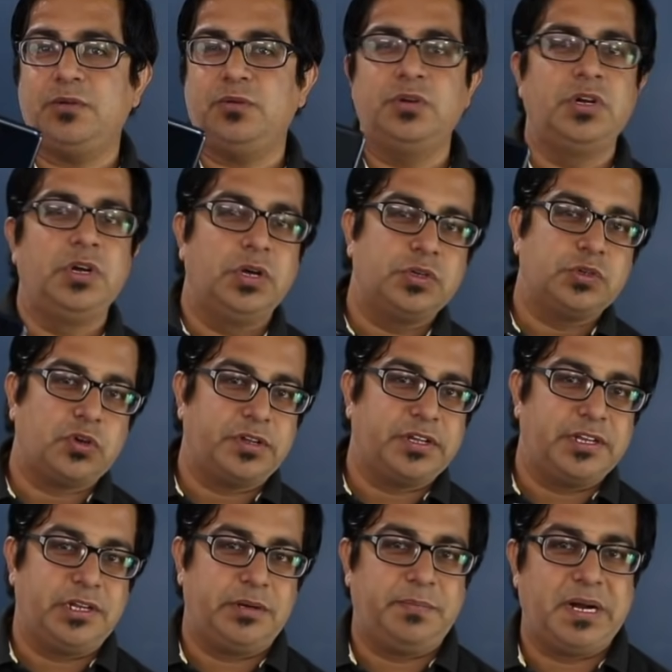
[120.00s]
टू चौदह
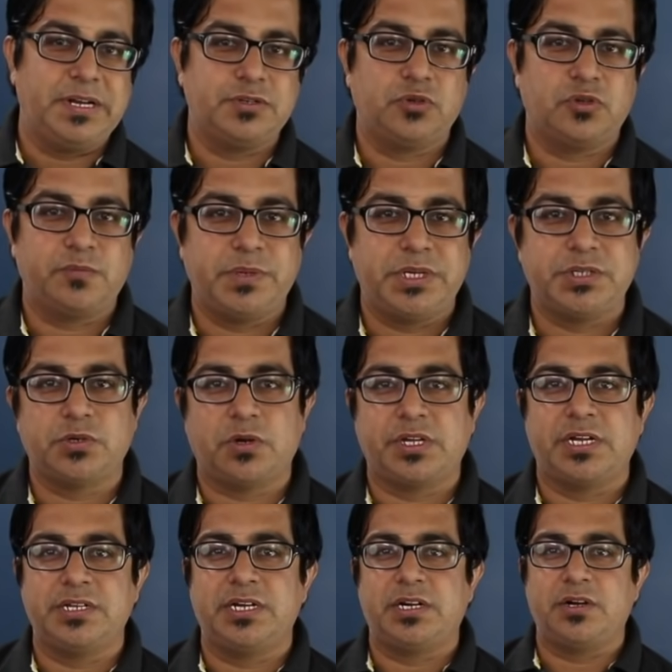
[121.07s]
हज़ार पाँच सौ रुपये चौदह
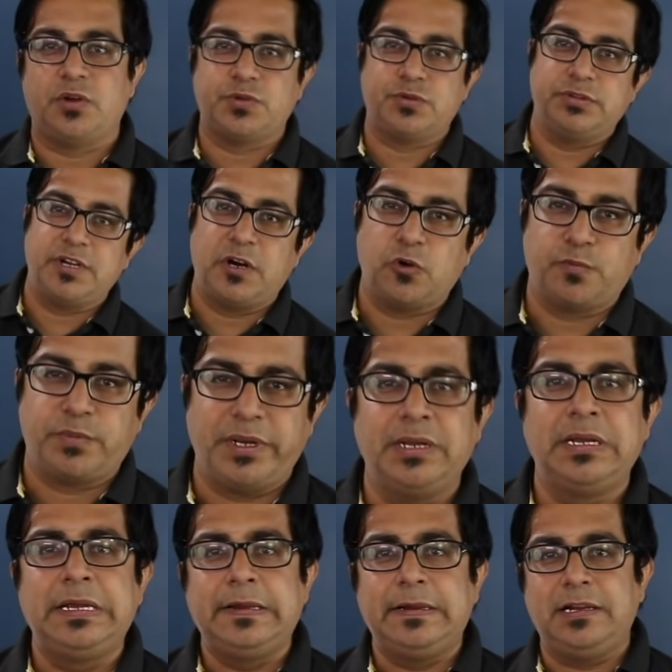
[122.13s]
हज़ार नौ सौ निन्यानवे रुपये
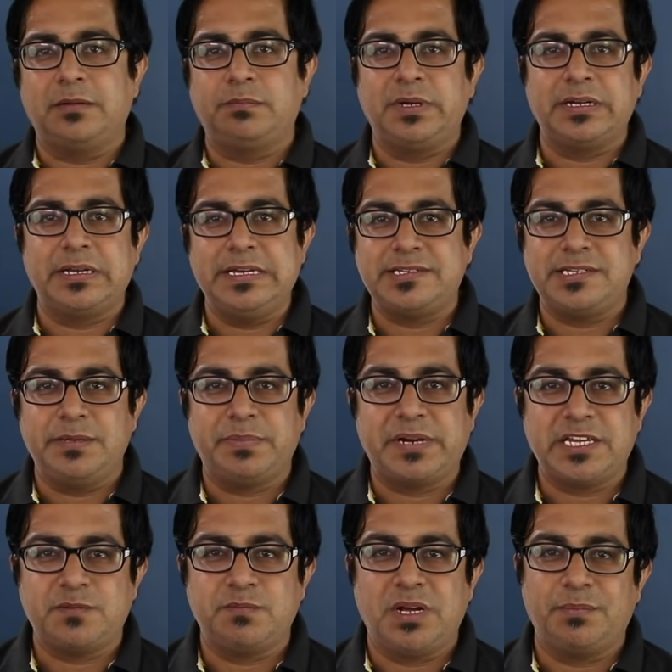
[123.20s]
लगभग इसी
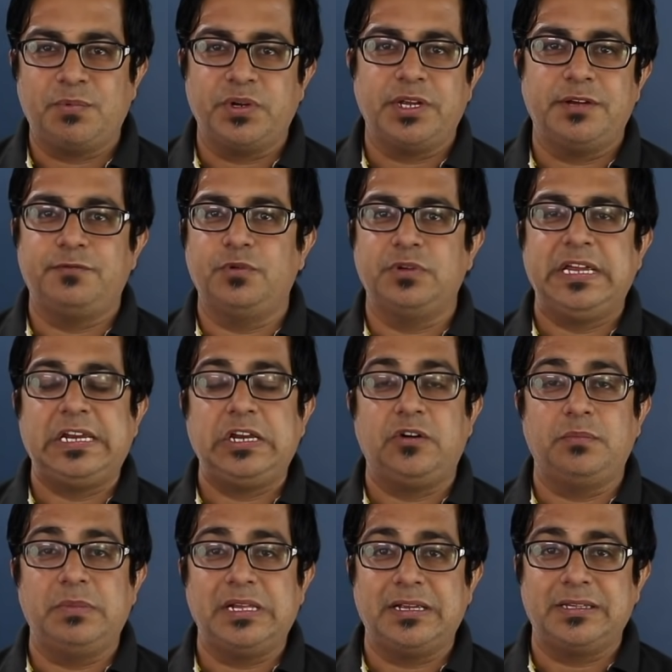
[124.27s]
प्राइस में आपको ये फ़ोन देखने को
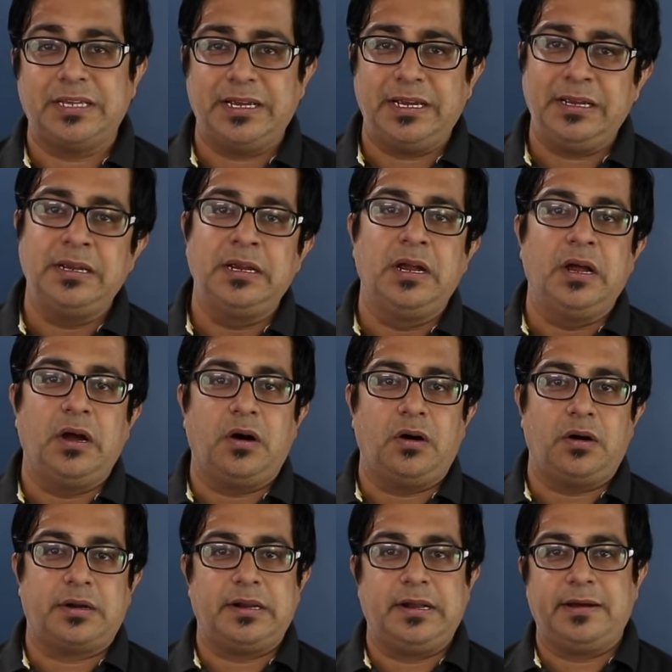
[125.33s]
मिल जाता है
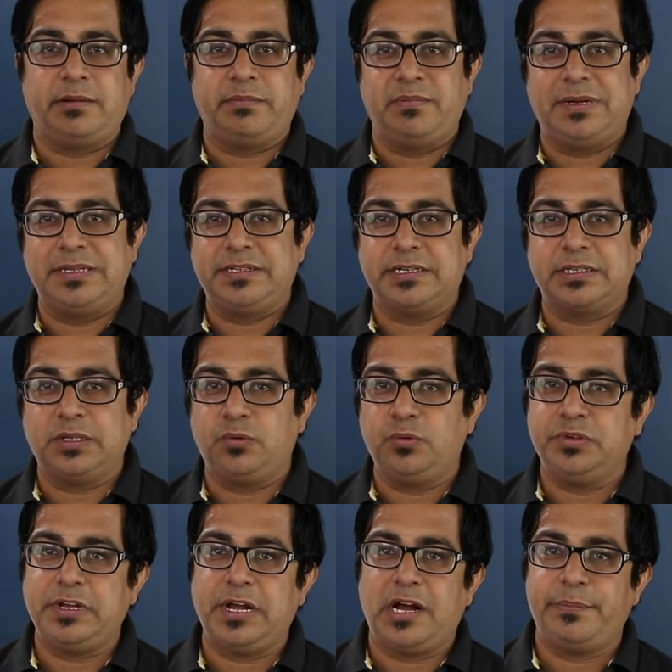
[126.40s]
और अगर मैं बात करता हूँ
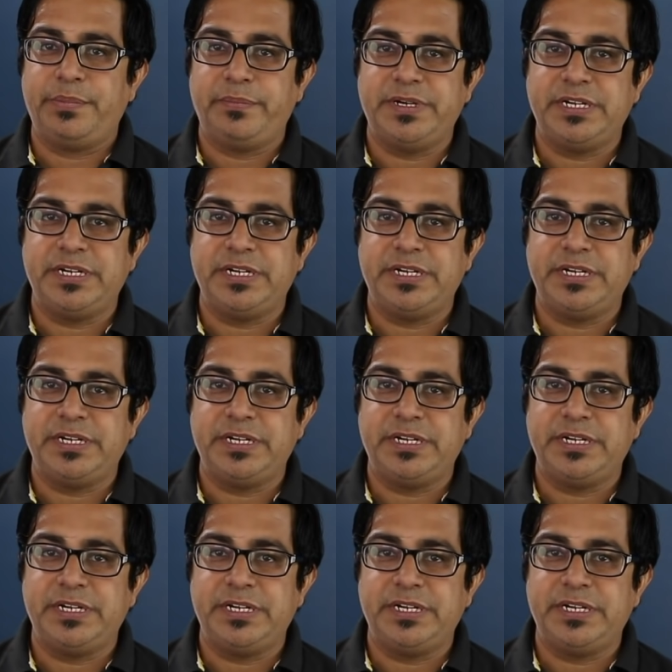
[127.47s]
यहाँ पे भी